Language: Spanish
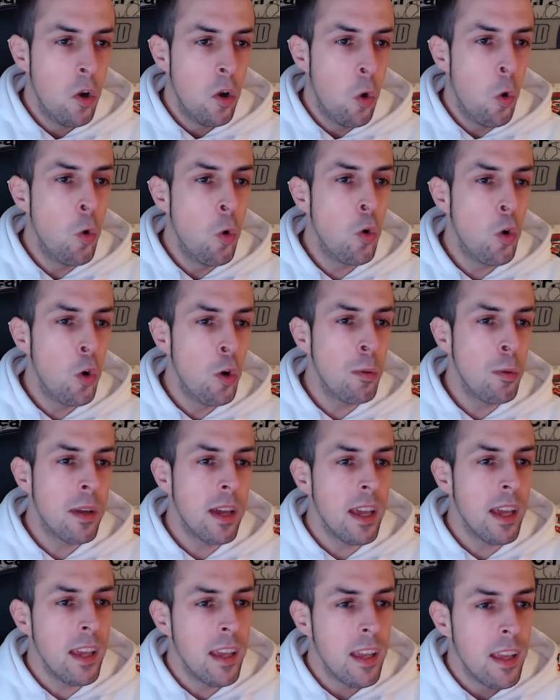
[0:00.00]
un club
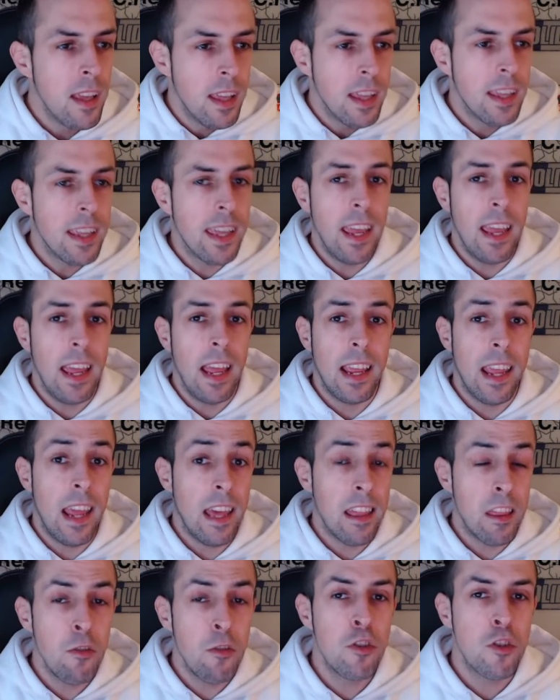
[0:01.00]
que, que
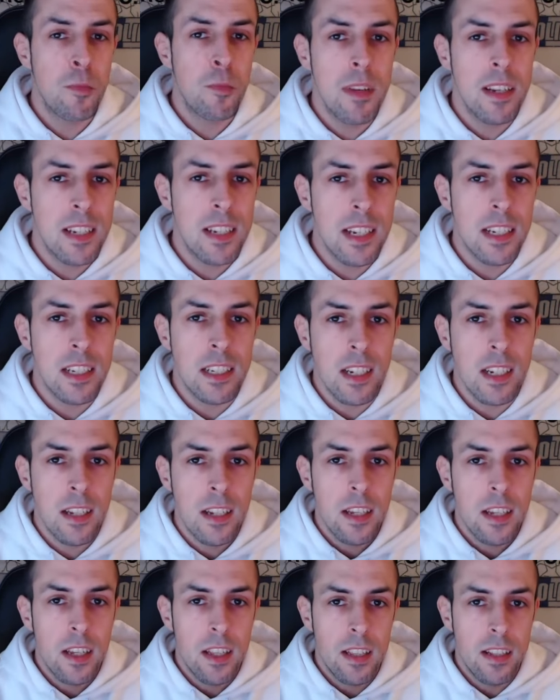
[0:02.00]
hace unos meses
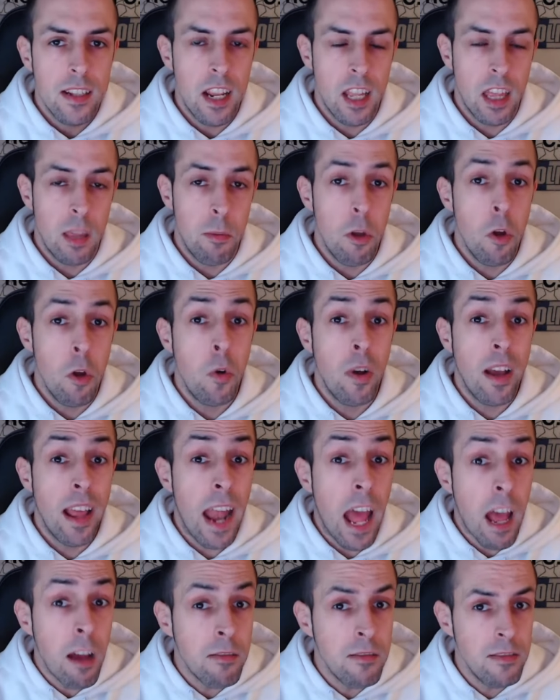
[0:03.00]
recibió un
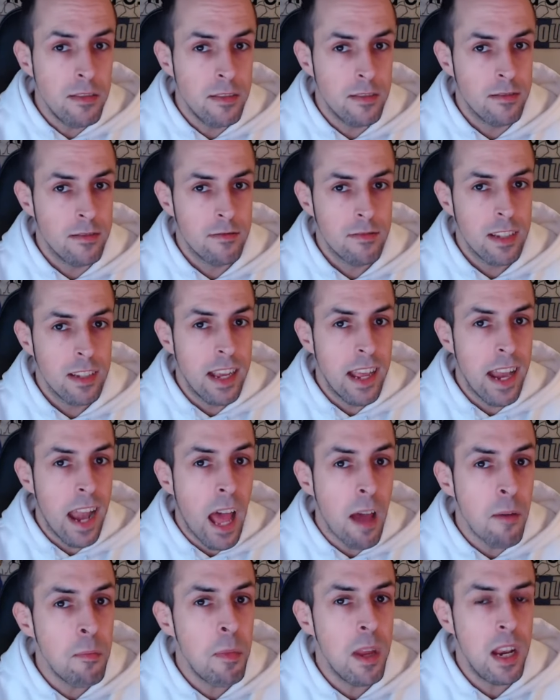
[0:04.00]
gran
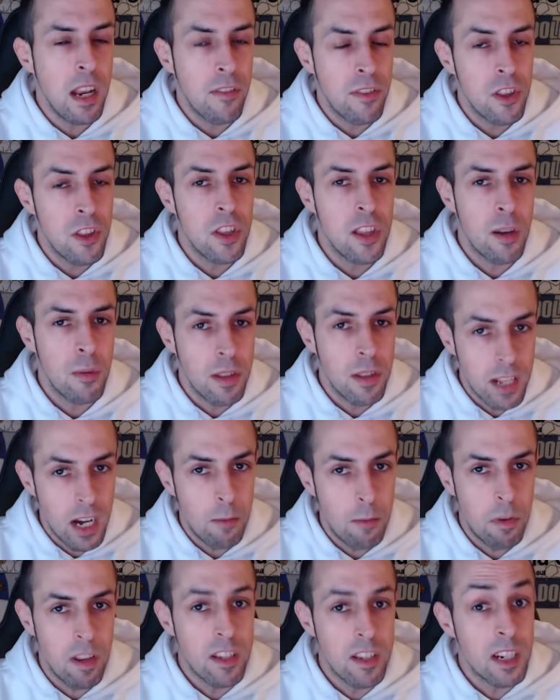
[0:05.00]
gran beneficio
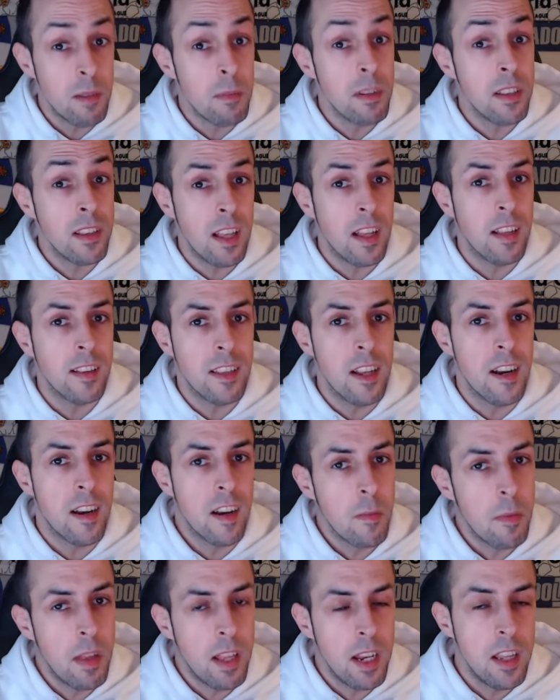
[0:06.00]
arbitral precisamente ante el
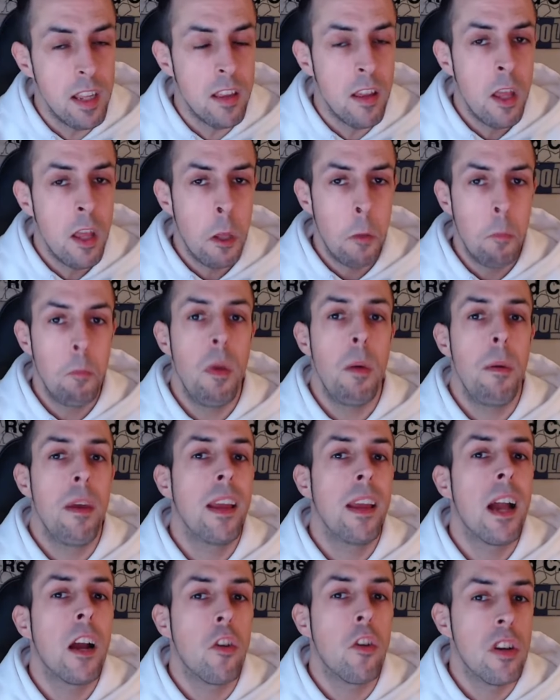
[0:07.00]
Real Madrid, me
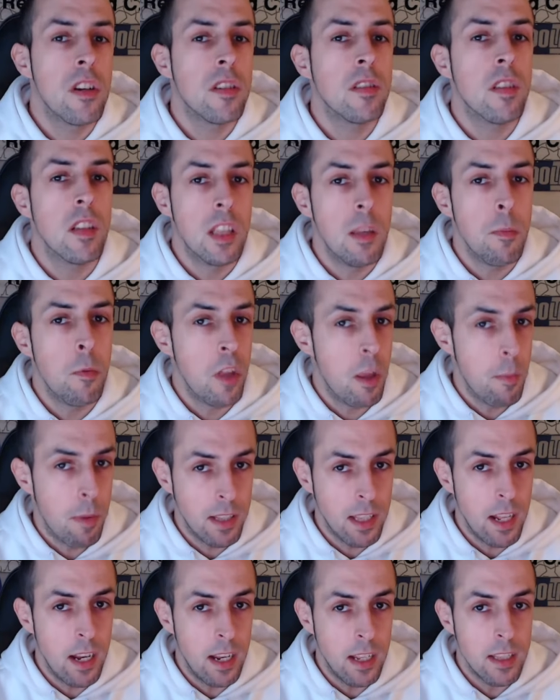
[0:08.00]
venga con este tipo de
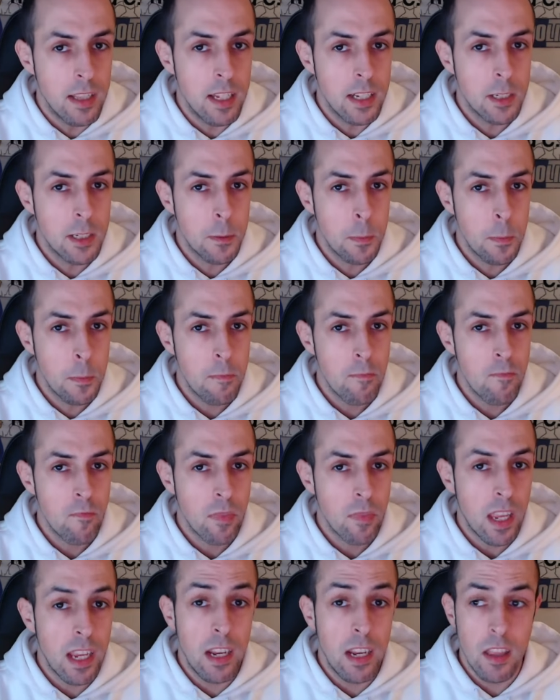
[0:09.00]
pataletas.
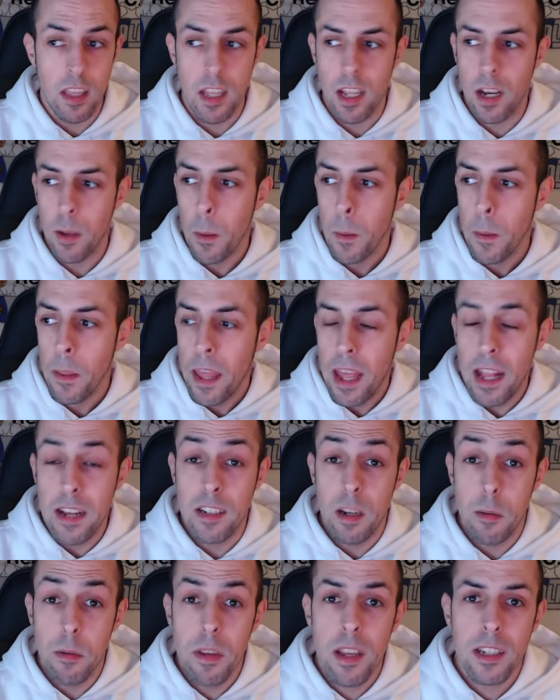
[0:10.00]
Es decir, el
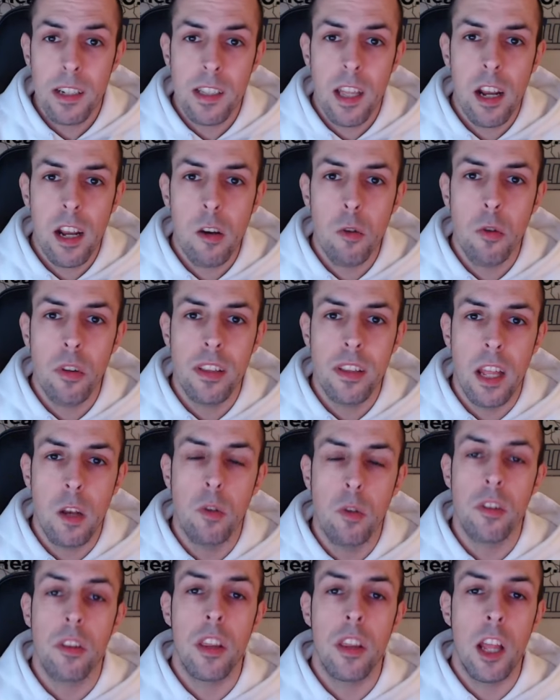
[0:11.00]
Sevilla está
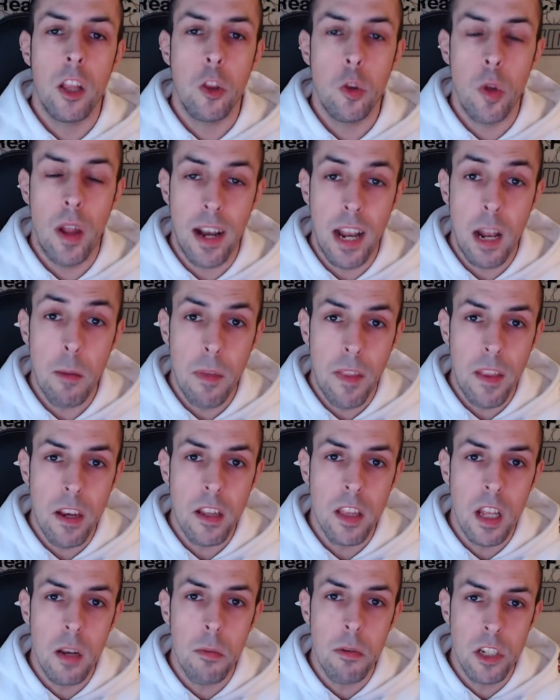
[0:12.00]
denunciando a Real
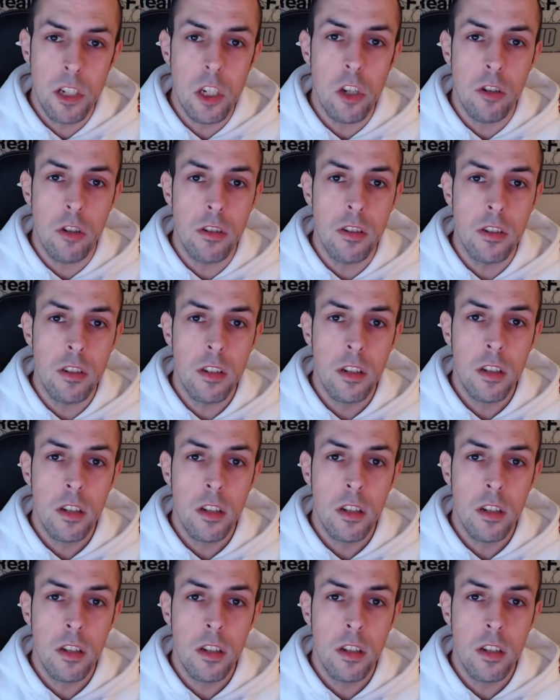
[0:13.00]
Madrid Televisión